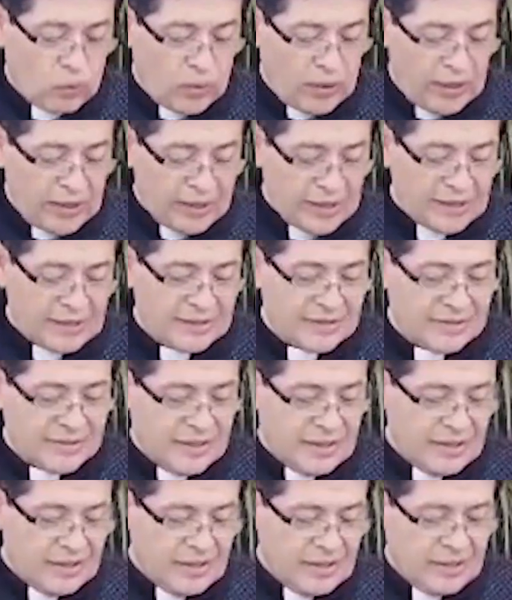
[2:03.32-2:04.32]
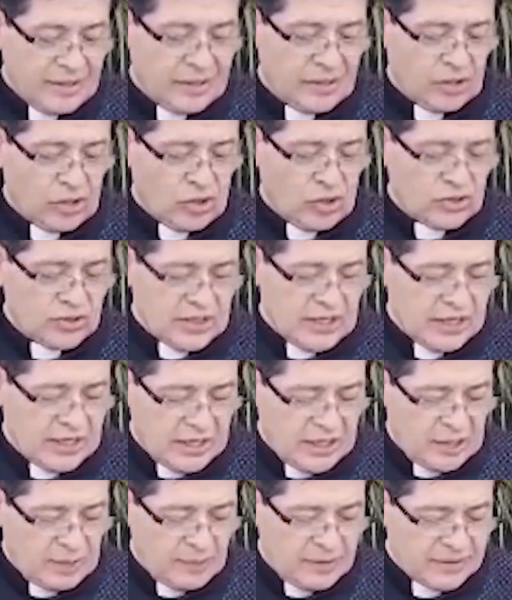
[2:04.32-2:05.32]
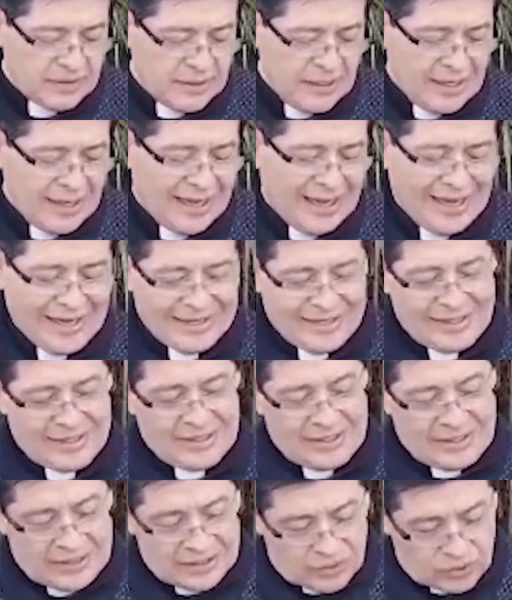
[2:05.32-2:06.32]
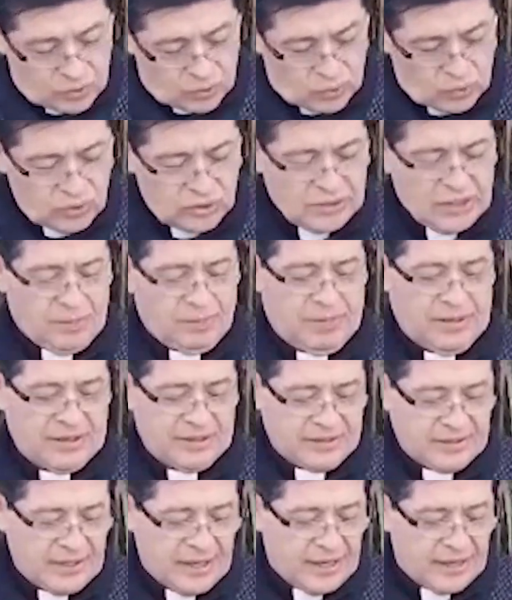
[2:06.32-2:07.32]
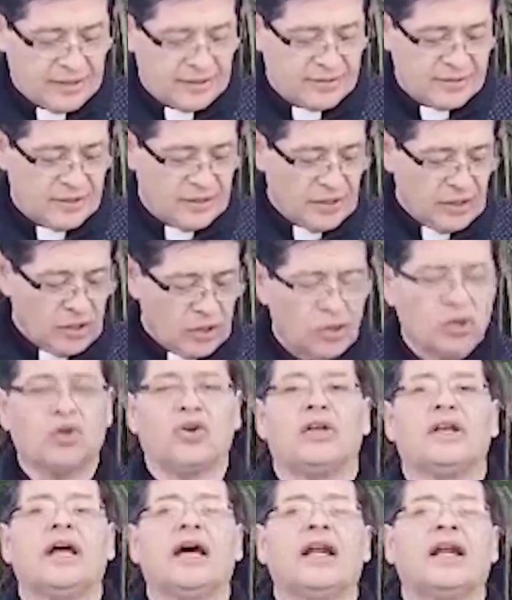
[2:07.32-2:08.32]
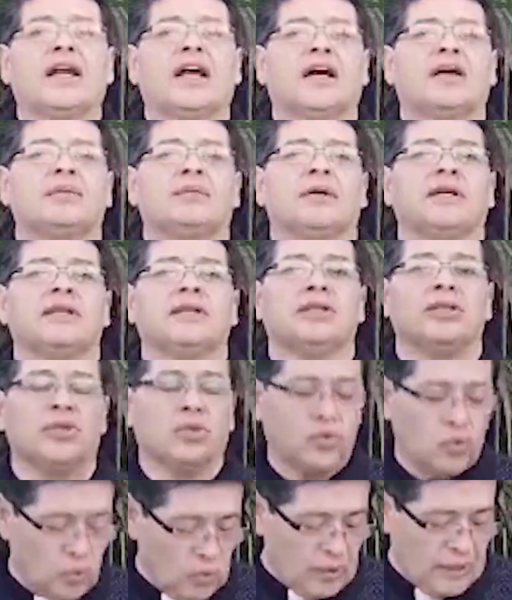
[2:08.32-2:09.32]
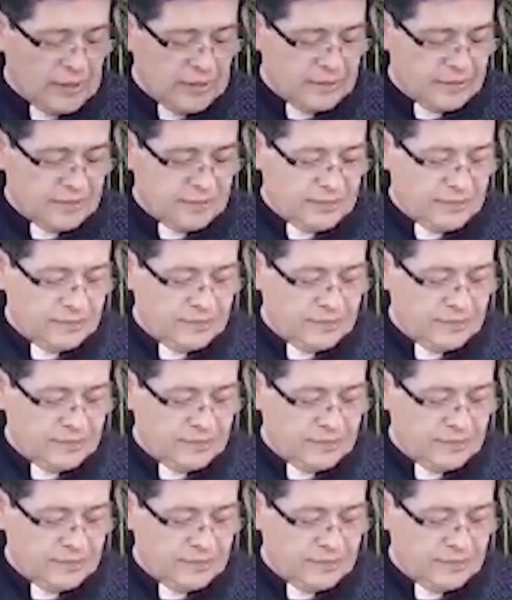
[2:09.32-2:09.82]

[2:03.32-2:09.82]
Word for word: cuídense de los escribas a quienes les gusta pasearse con largas vestiduras,